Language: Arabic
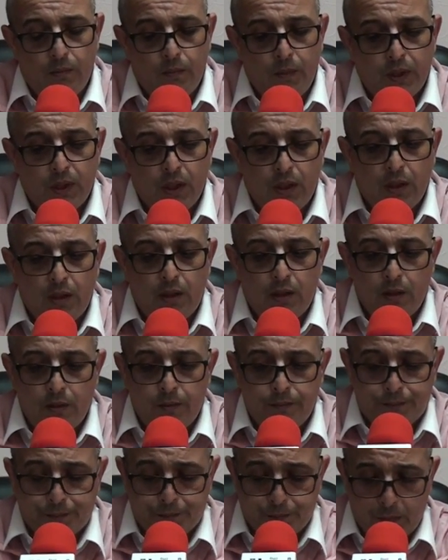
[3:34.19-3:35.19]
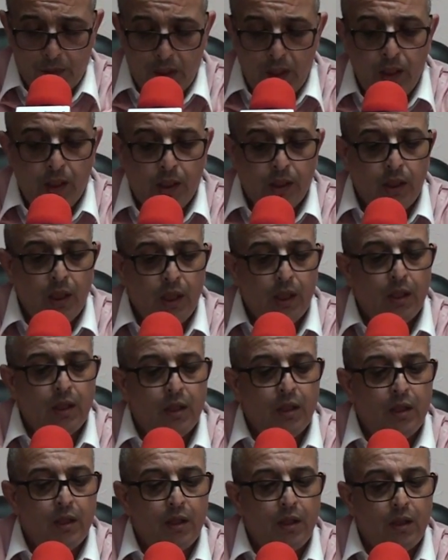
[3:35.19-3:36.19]
بصدد
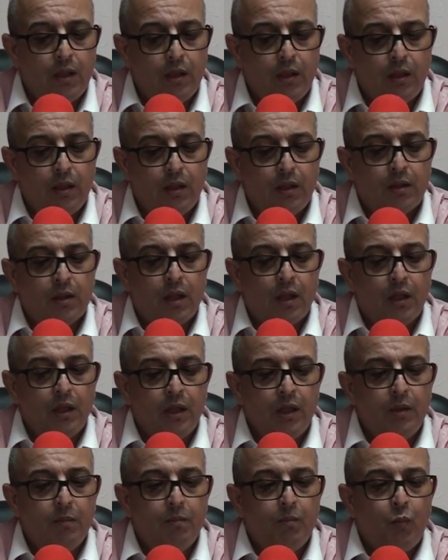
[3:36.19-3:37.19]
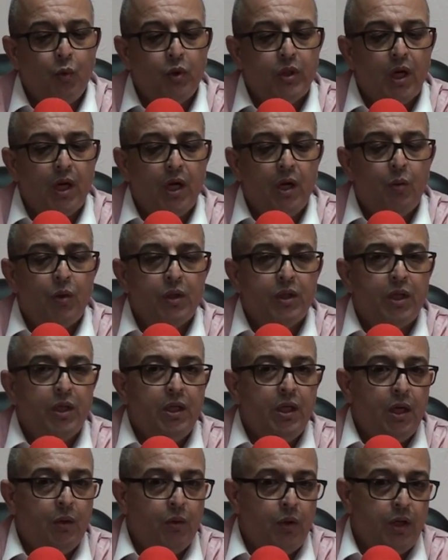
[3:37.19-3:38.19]
الإعداد لتنظيم ملتقى
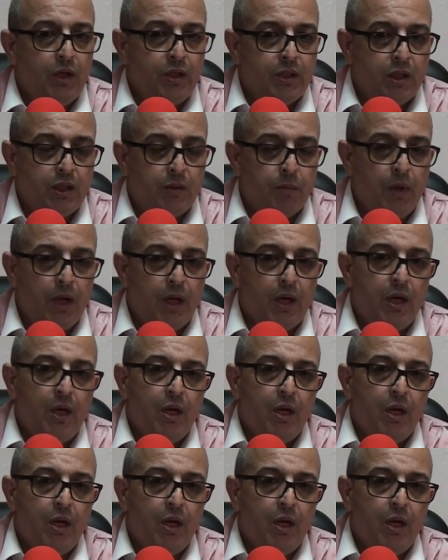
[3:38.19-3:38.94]
وطني حول الاستثمار